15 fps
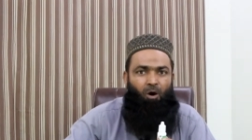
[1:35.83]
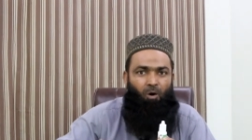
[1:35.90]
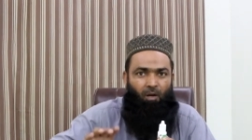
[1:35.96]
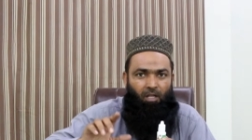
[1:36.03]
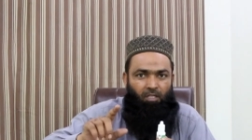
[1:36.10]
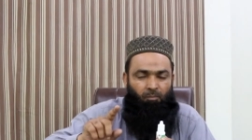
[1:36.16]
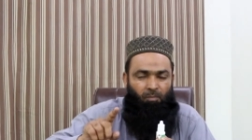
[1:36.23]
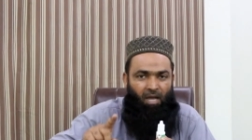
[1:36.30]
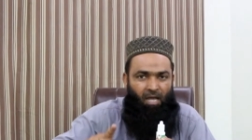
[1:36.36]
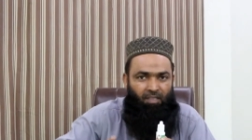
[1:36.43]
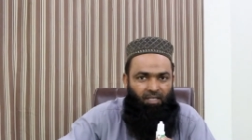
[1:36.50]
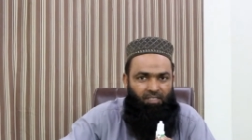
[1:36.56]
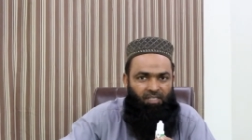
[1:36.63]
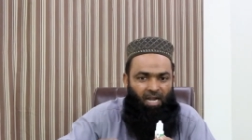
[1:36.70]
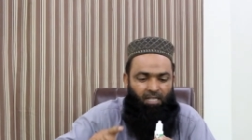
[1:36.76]
और
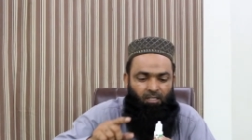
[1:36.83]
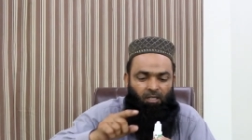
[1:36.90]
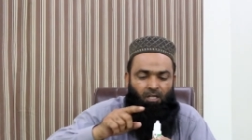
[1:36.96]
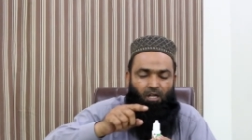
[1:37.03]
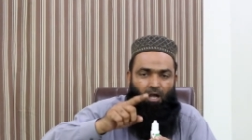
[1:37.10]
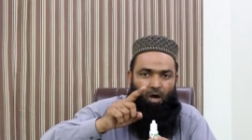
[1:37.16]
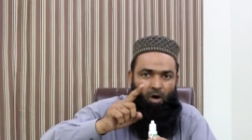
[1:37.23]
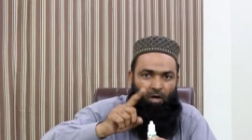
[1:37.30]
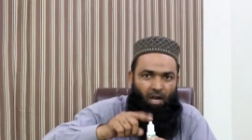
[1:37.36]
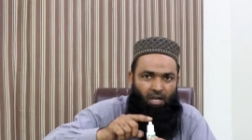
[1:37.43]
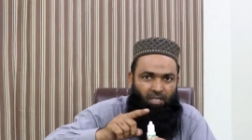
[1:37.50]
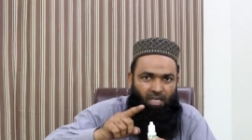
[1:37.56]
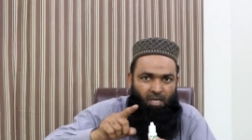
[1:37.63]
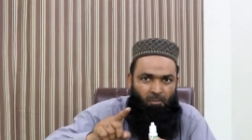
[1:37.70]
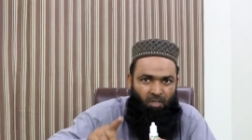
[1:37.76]
अतमाद के साथ और
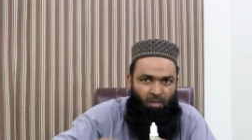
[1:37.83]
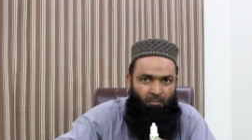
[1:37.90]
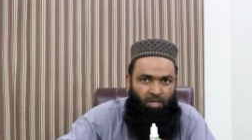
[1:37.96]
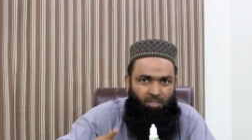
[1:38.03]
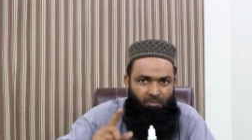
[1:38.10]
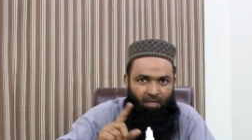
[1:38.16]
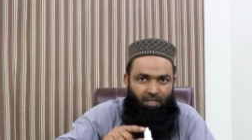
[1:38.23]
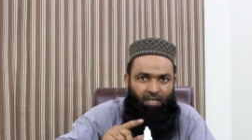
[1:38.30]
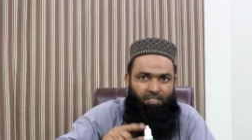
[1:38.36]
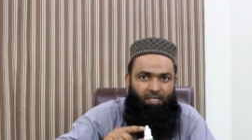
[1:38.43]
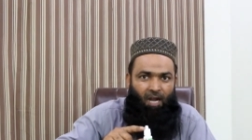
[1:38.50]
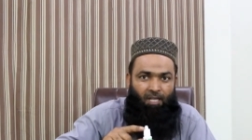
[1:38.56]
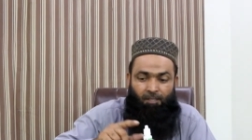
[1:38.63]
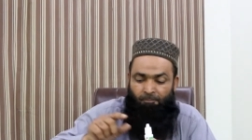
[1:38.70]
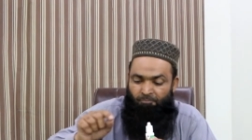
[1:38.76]
हकीम के मशवरे के
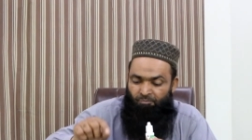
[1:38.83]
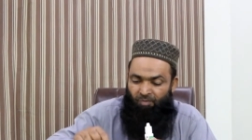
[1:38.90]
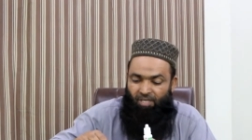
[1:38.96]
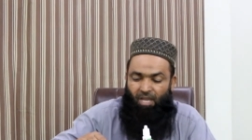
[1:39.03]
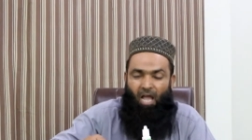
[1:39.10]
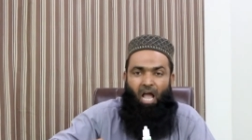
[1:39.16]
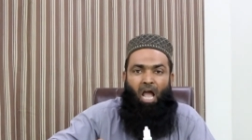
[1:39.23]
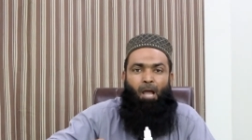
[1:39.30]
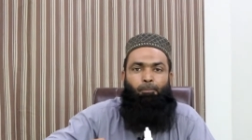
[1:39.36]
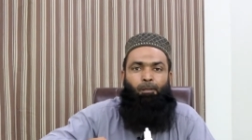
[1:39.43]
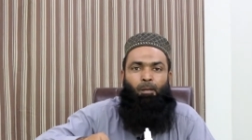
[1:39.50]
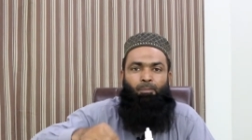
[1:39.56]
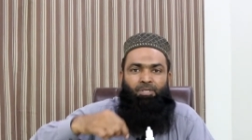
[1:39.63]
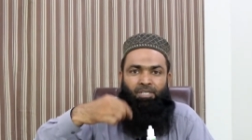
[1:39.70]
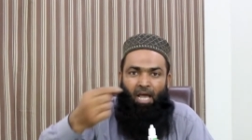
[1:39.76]
साथ कि
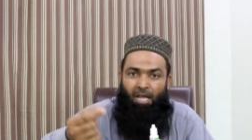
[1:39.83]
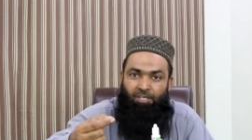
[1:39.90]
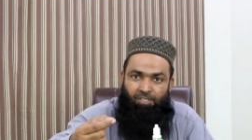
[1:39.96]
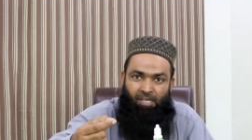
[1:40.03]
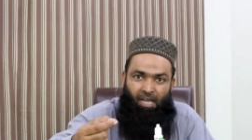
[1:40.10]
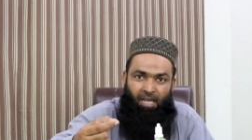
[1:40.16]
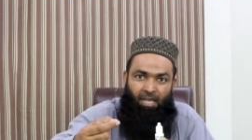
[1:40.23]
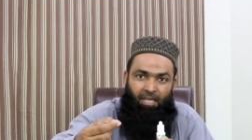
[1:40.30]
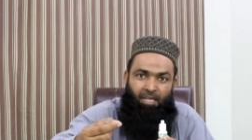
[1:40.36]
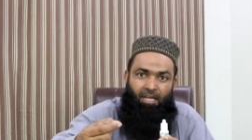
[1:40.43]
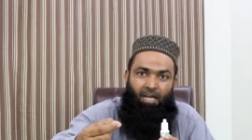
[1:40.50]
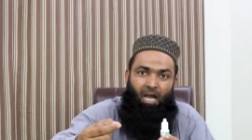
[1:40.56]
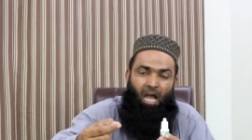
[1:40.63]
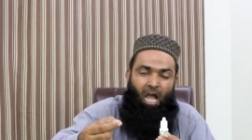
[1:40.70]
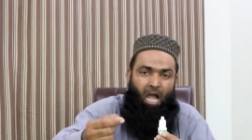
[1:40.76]
आपका मिजाज क्या है
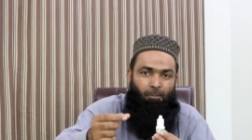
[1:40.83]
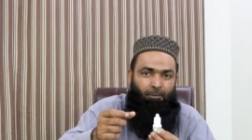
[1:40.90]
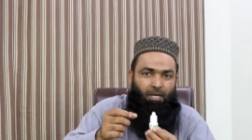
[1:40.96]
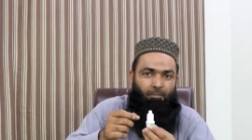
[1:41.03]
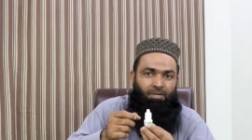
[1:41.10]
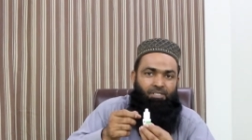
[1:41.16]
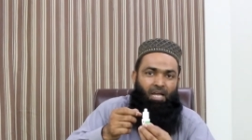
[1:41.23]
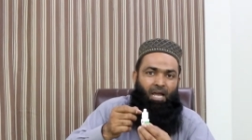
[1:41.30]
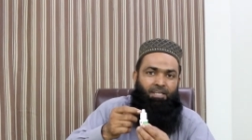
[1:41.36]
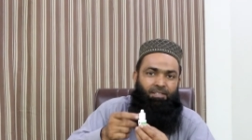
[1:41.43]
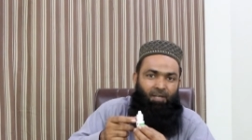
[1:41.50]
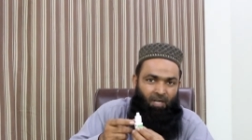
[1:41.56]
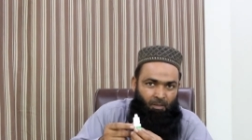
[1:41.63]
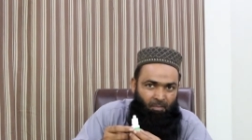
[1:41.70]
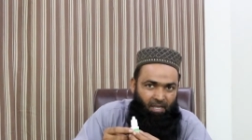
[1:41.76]
आपका मिजाज
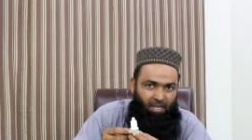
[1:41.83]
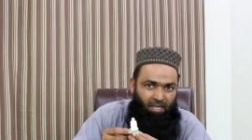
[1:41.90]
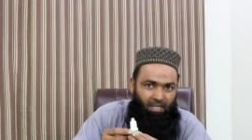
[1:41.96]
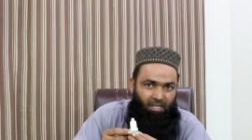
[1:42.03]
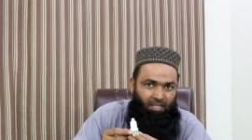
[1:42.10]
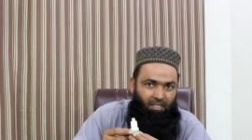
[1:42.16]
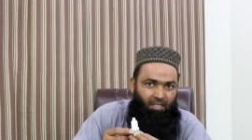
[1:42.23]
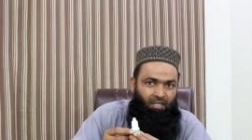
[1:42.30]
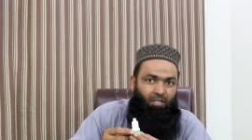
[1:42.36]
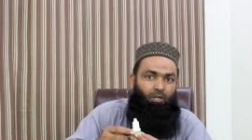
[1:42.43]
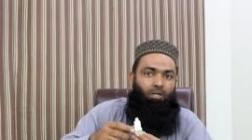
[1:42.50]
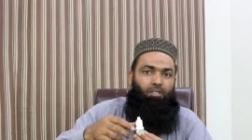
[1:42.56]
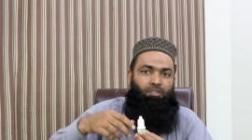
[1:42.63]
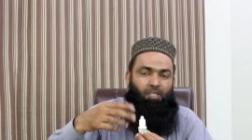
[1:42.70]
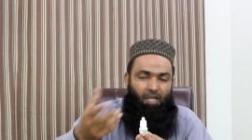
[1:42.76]
गर्म है
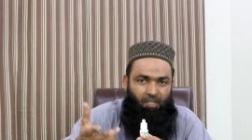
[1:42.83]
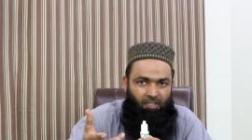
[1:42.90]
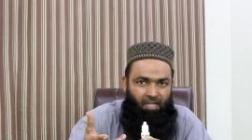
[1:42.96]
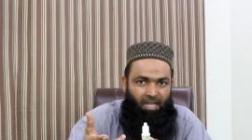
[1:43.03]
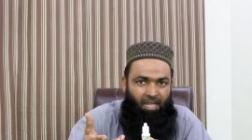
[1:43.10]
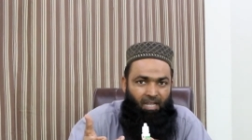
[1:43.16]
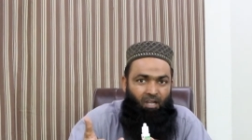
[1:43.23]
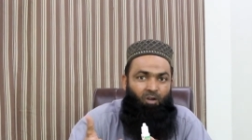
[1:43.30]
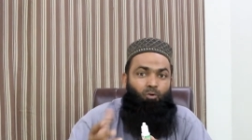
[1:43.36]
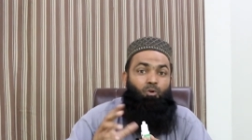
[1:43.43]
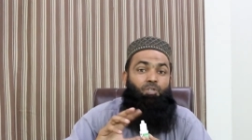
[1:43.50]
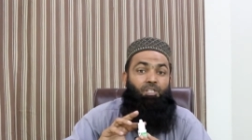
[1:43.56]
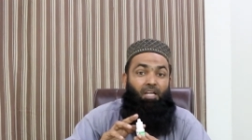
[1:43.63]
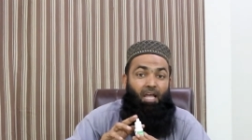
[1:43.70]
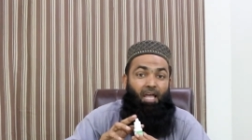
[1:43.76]
सर्द है
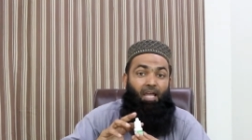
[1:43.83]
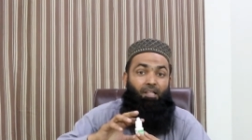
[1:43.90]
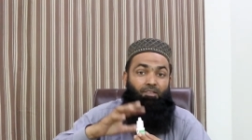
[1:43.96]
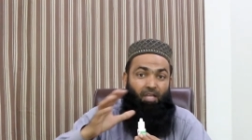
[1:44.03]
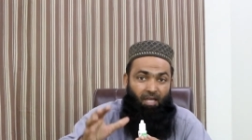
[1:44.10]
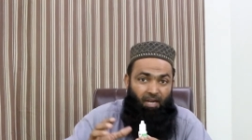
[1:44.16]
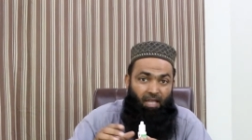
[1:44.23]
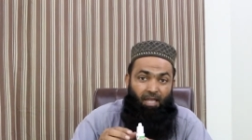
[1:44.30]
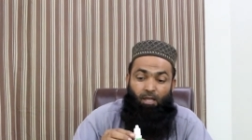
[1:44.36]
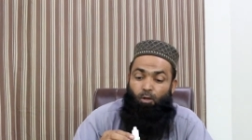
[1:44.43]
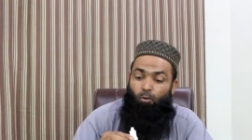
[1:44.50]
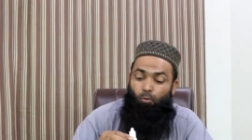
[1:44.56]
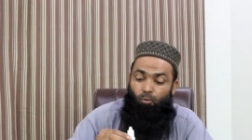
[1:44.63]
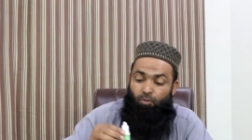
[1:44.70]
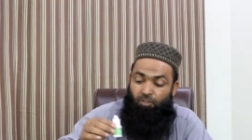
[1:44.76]
खुश्क है तर है
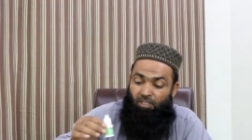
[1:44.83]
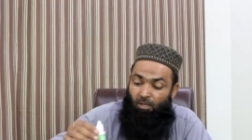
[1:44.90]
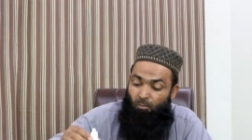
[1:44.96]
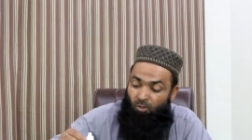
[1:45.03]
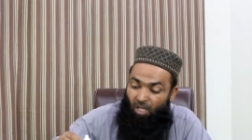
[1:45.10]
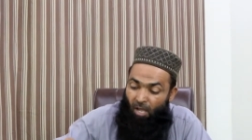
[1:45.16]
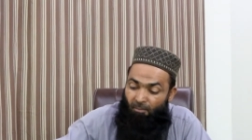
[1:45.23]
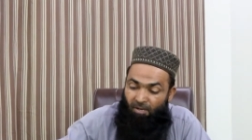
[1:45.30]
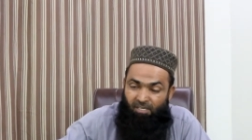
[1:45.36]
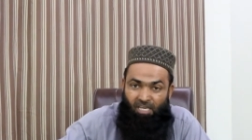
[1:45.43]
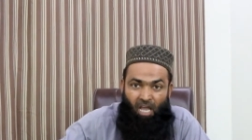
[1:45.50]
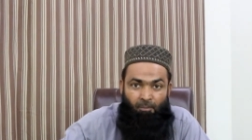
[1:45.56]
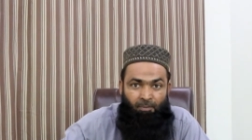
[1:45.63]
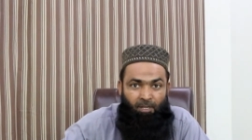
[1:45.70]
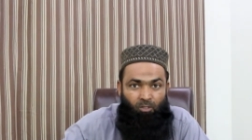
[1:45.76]
उसके मुताबिक ही
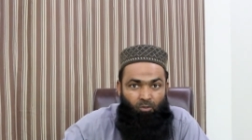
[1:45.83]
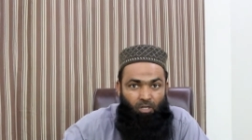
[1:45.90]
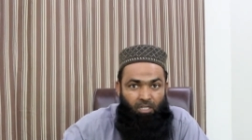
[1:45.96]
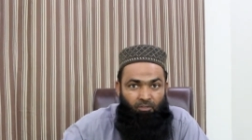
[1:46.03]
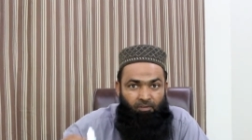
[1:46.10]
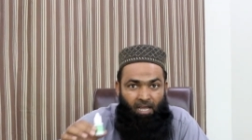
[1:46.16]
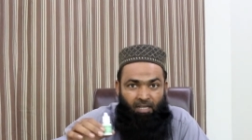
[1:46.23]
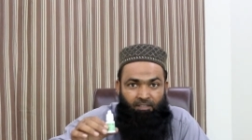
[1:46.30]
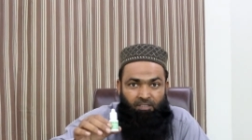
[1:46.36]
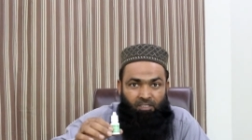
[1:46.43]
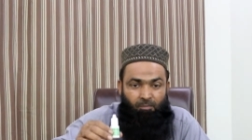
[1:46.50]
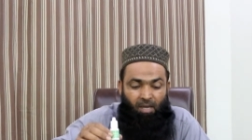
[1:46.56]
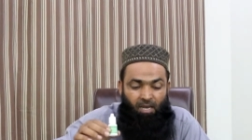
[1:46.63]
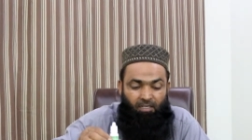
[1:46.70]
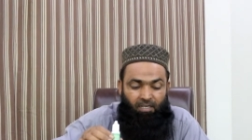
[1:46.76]
आपने अद्वियात
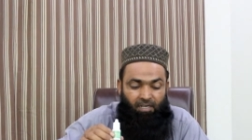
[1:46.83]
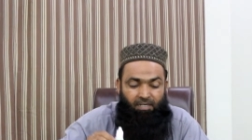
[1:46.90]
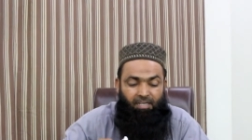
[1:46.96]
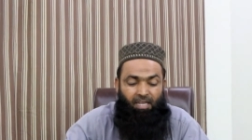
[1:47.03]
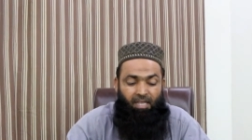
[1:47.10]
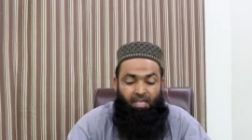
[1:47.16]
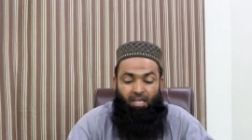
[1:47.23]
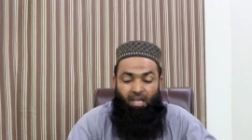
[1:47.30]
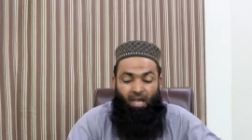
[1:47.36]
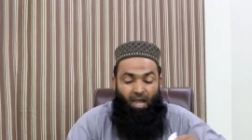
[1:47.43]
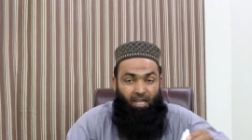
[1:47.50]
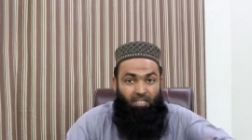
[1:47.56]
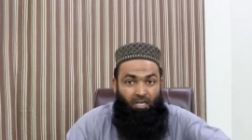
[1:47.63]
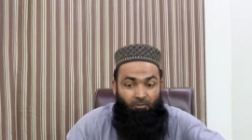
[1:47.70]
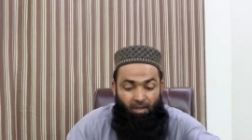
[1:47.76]
इस्तेमाल करनी है
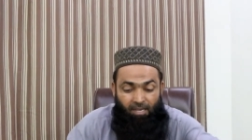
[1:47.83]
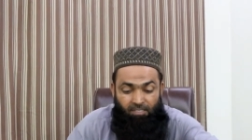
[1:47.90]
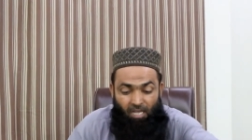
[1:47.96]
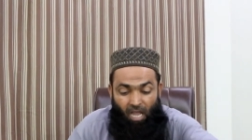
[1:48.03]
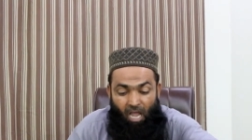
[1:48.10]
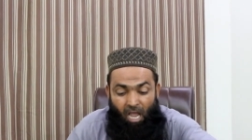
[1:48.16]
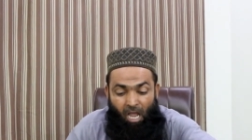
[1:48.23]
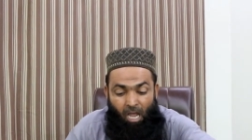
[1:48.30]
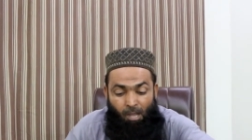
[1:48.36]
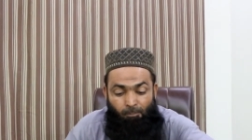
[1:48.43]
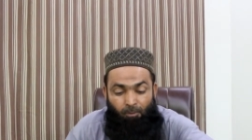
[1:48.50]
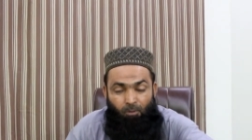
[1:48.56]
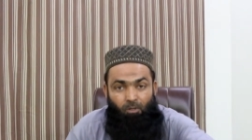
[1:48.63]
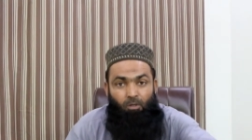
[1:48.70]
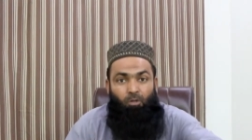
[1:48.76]
अदरवाइज़ आप